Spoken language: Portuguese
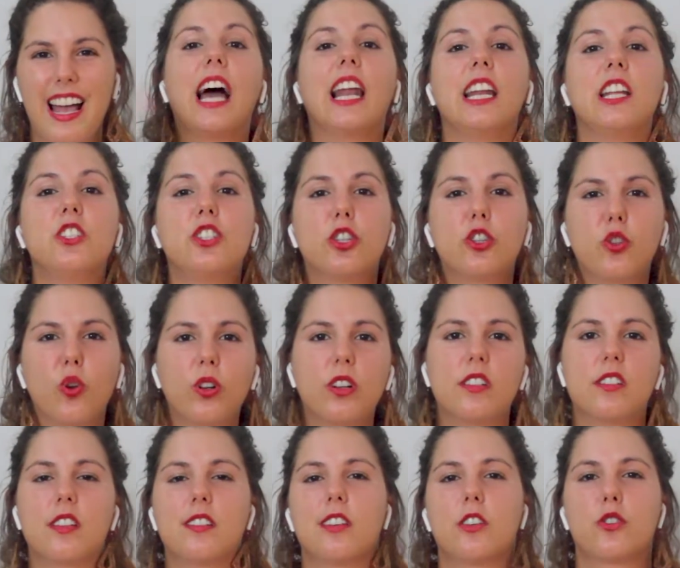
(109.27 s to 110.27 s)
além de
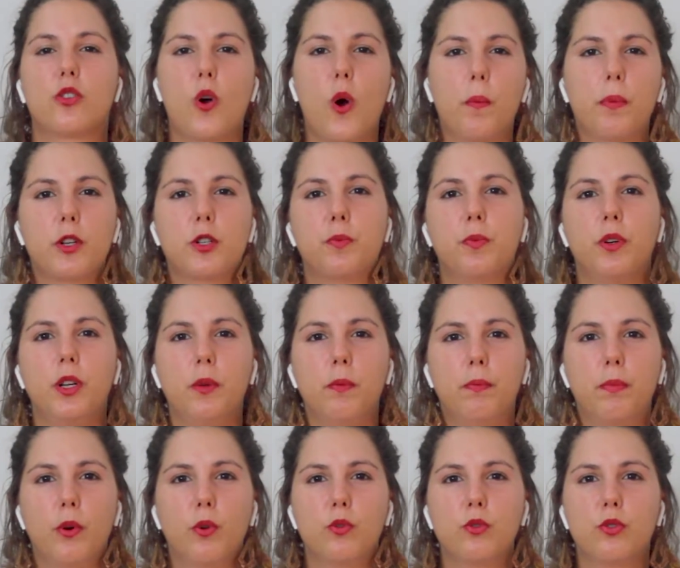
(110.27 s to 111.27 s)
todas essas compras por
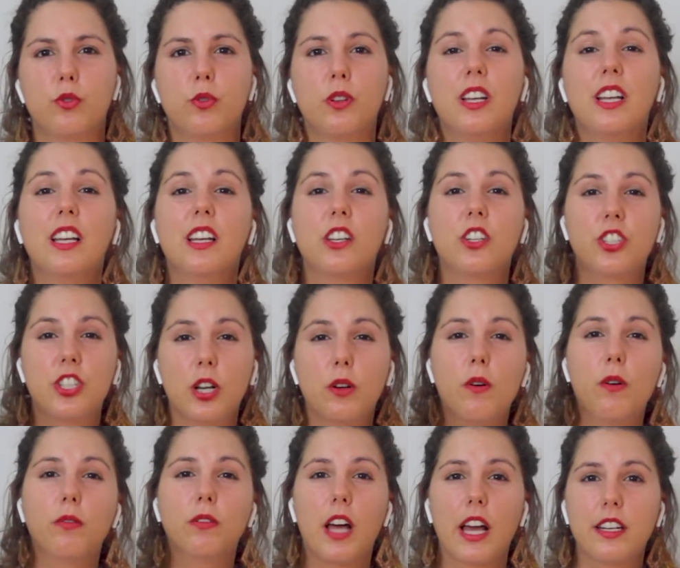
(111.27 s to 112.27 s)
impulso
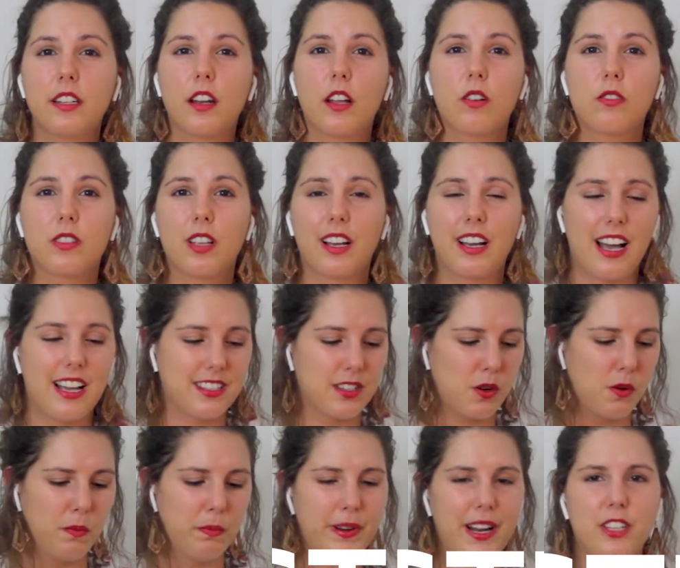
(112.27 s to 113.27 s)
Chegou online na nossa casa
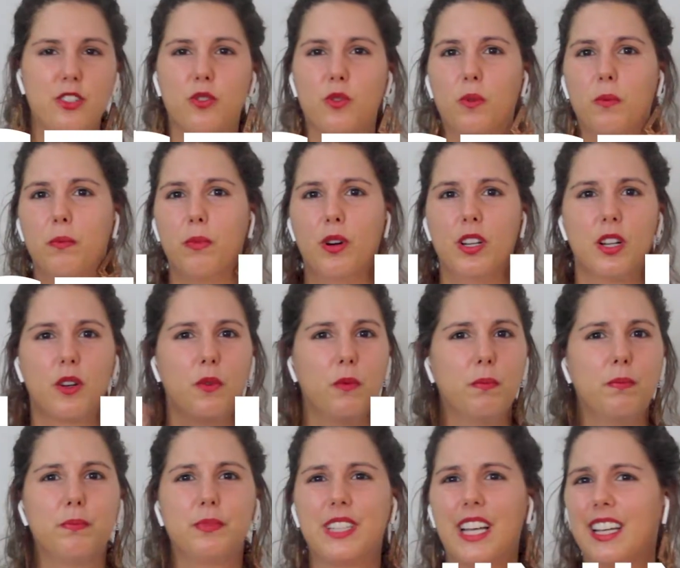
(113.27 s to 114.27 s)
com plástico bolha,
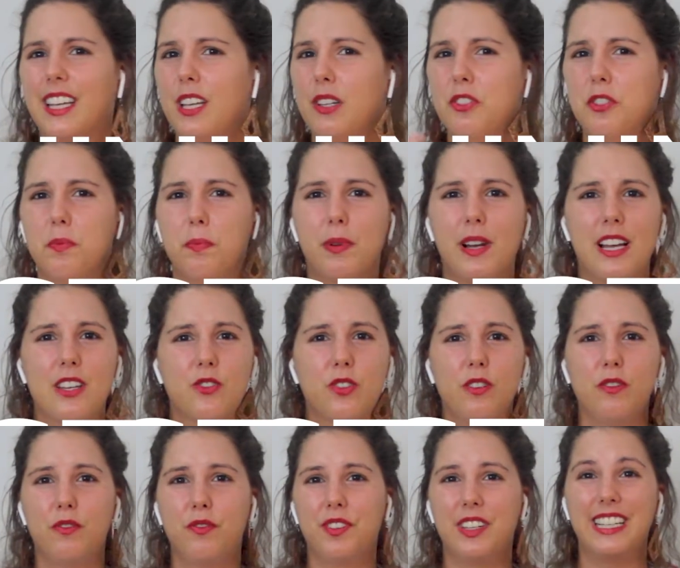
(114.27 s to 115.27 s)
com saquinho de
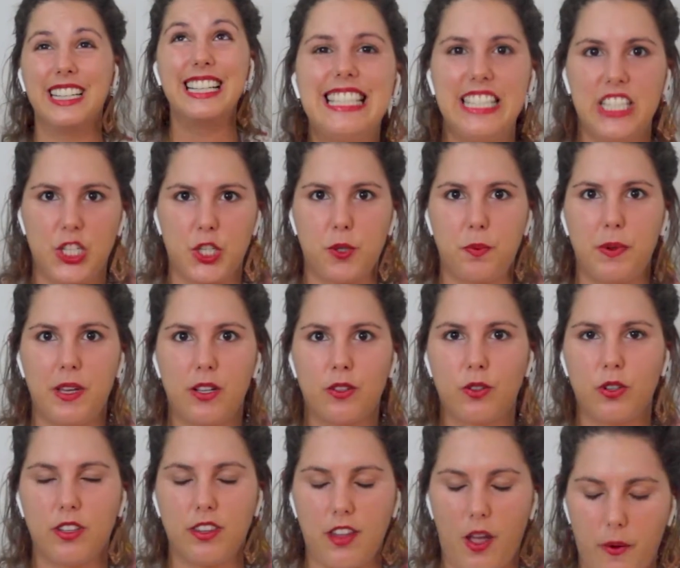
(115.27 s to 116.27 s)
plástico, enfim, desespero
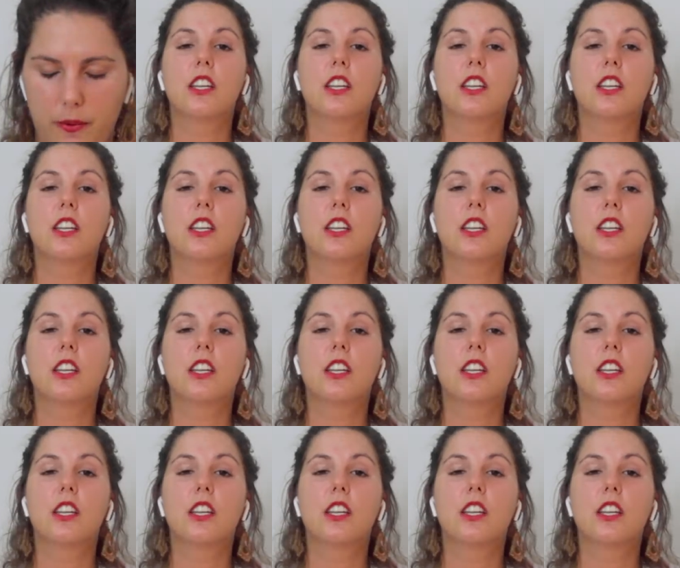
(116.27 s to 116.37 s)
total.